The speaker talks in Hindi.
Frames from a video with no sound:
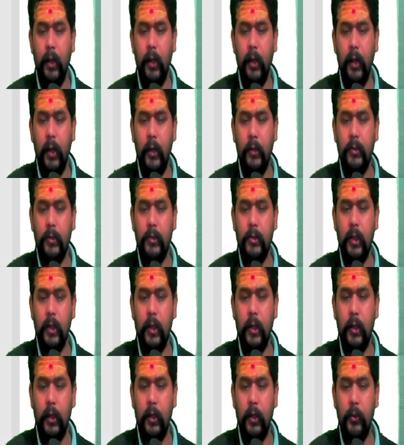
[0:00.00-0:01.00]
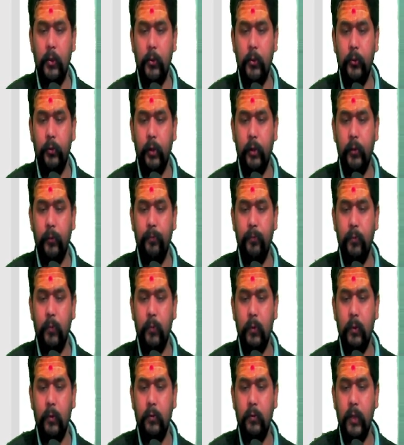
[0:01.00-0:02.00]
एक्सटर्नल यूज़र
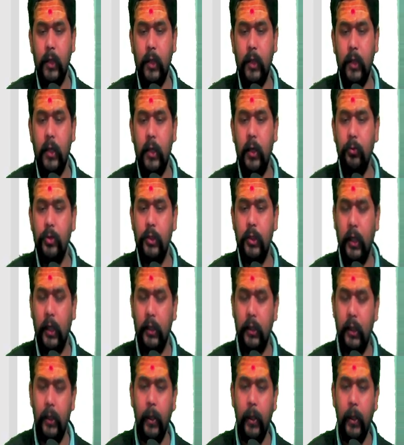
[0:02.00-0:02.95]
सही है कुछ याद आया